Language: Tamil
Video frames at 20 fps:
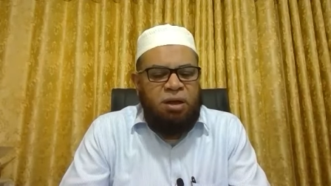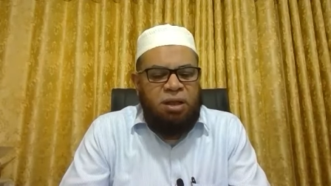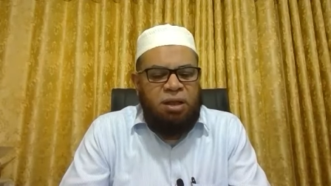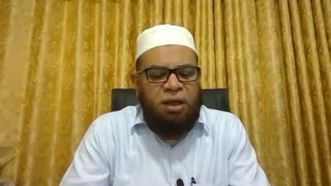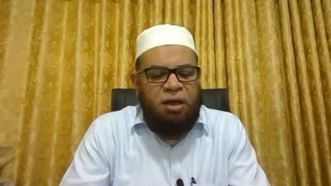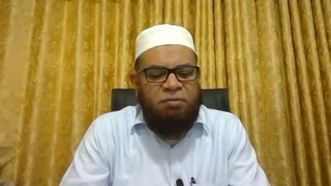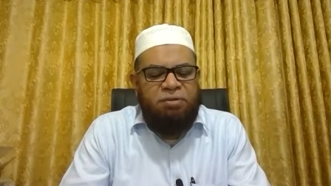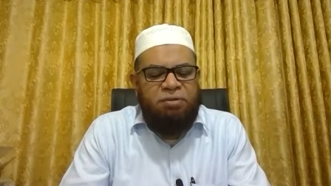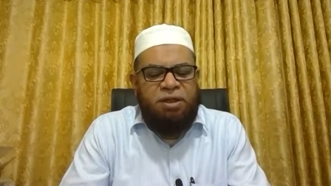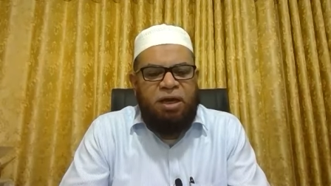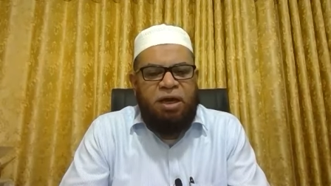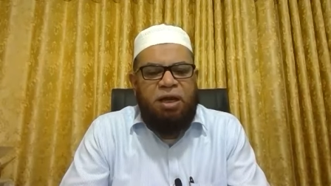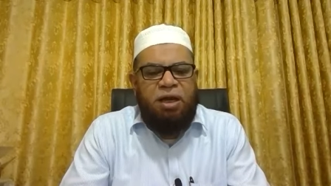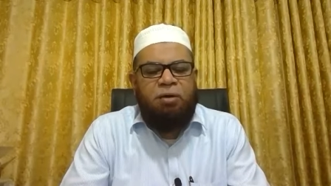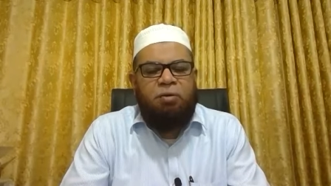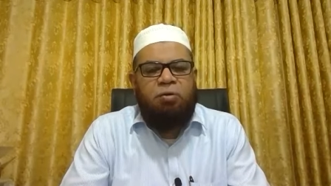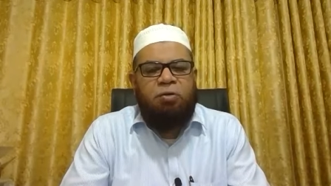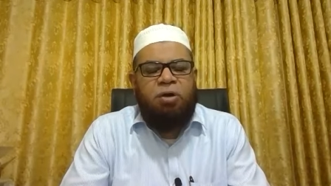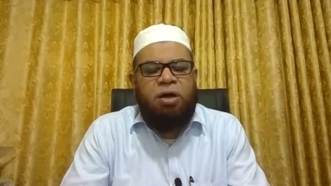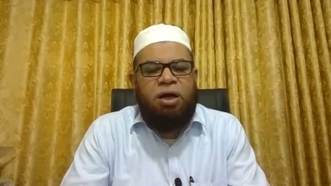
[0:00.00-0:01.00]
அதாவது
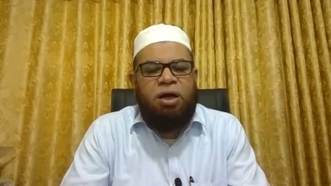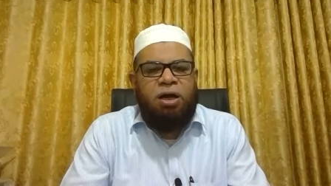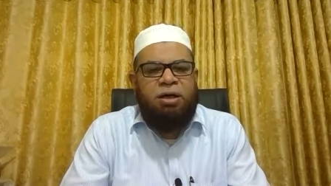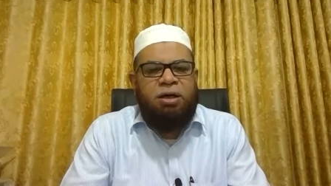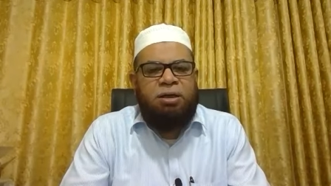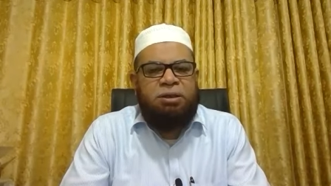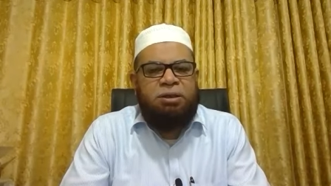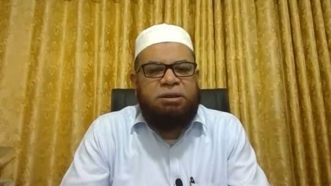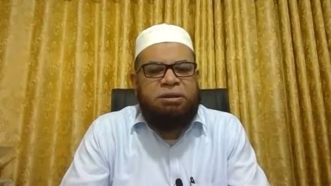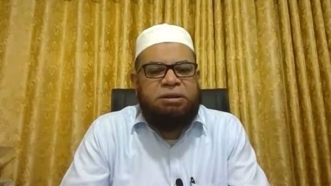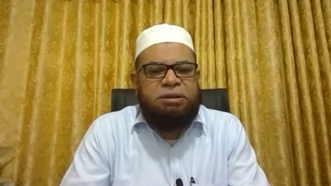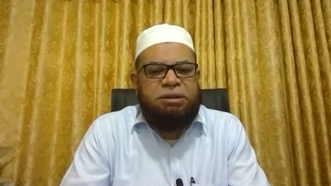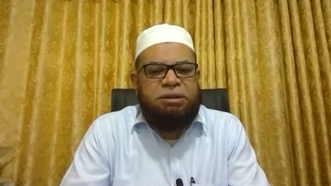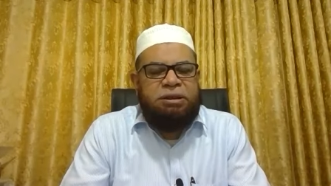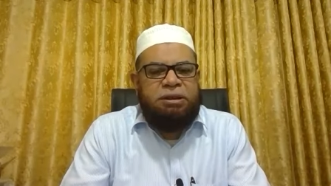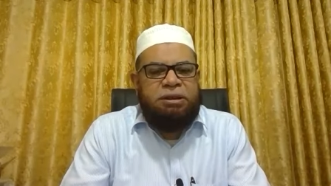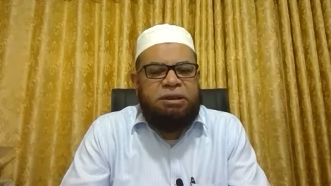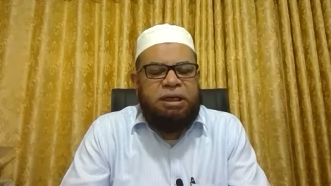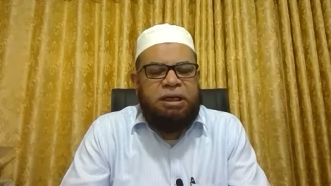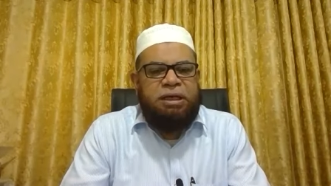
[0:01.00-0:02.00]
அல் குர்ஆன்
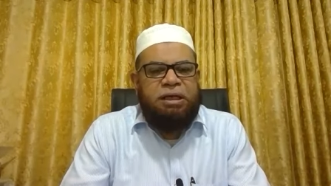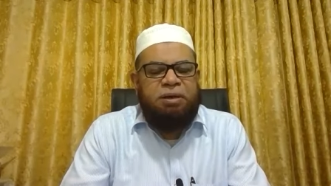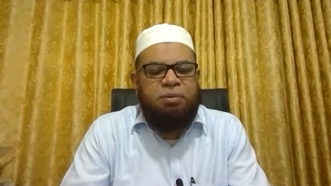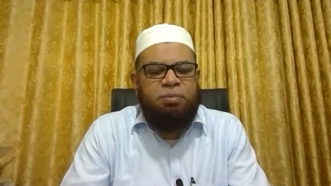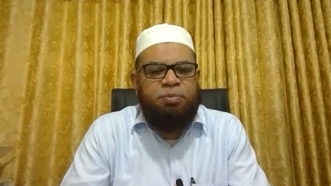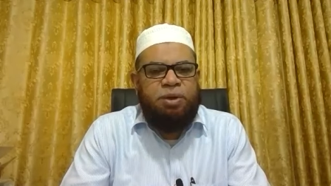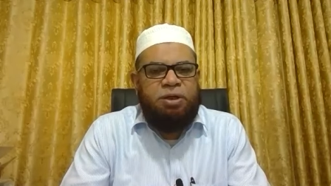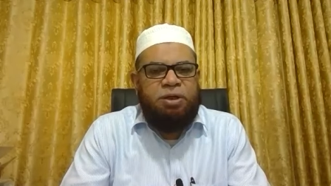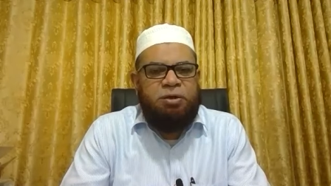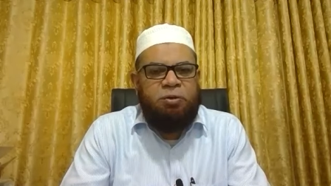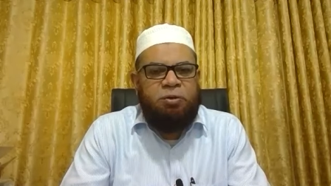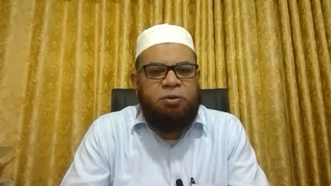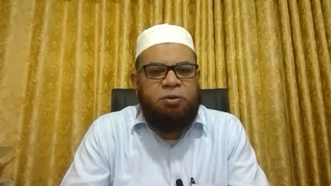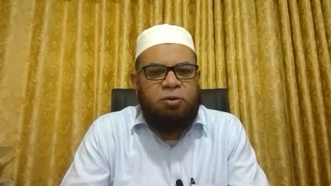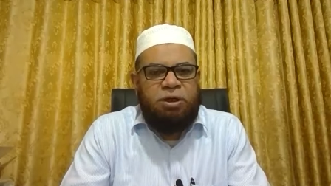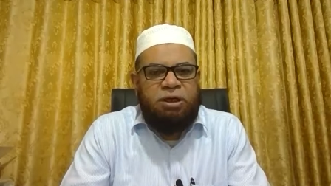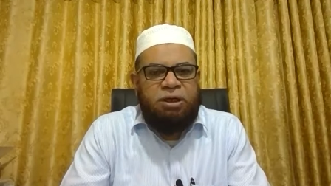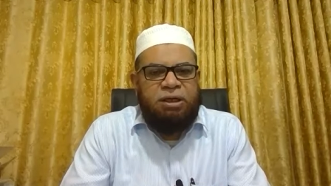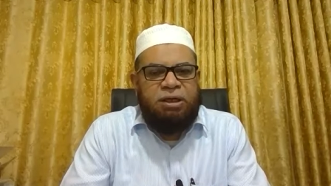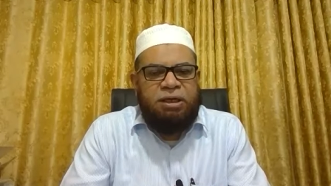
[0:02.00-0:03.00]
இறக்கப்பட்டு
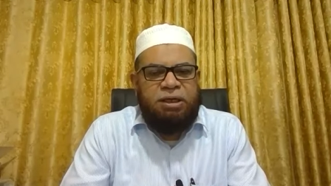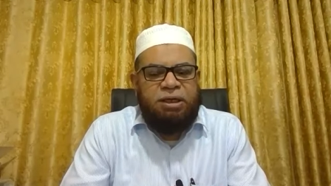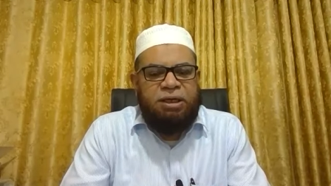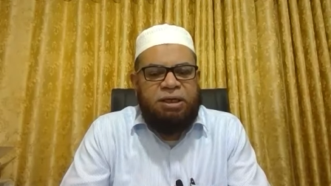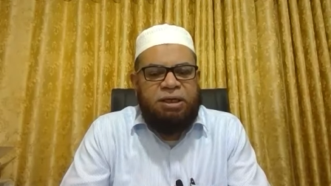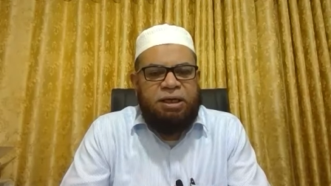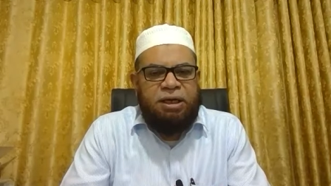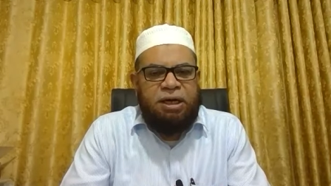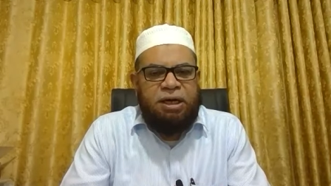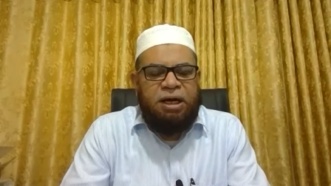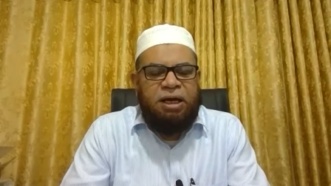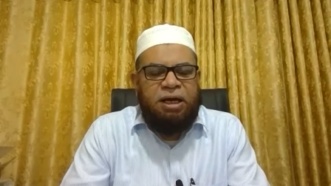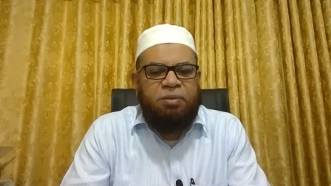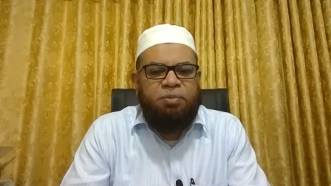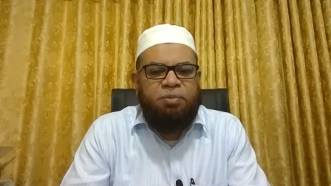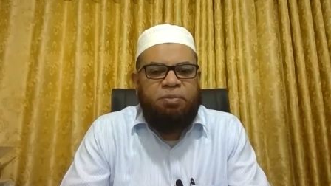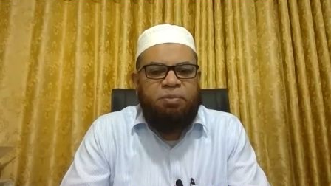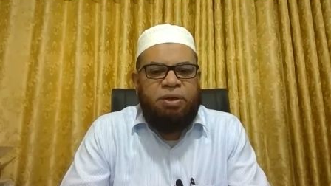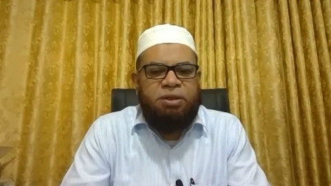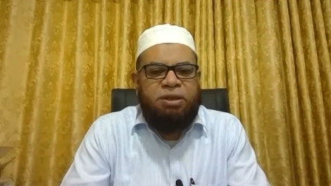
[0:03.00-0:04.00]
கொண்டிருக்கிற
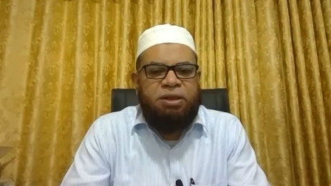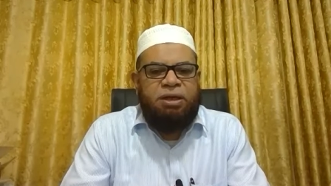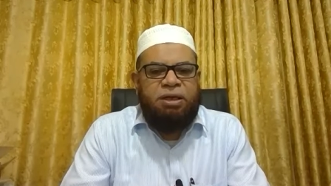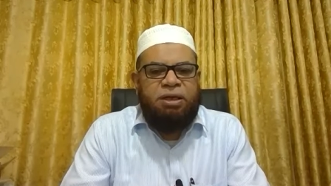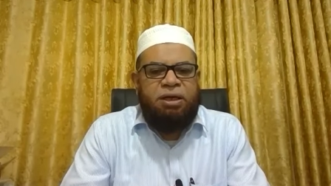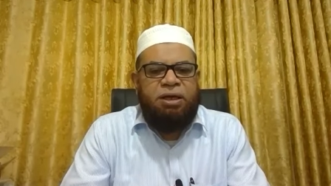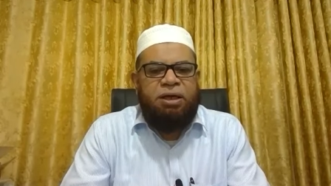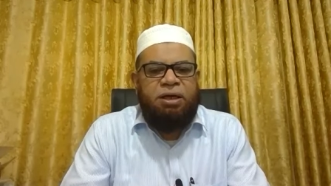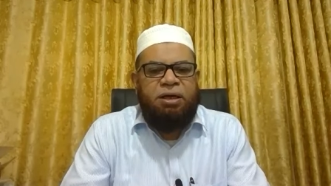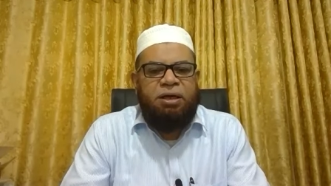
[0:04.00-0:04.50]
காலப்பகுதியிலே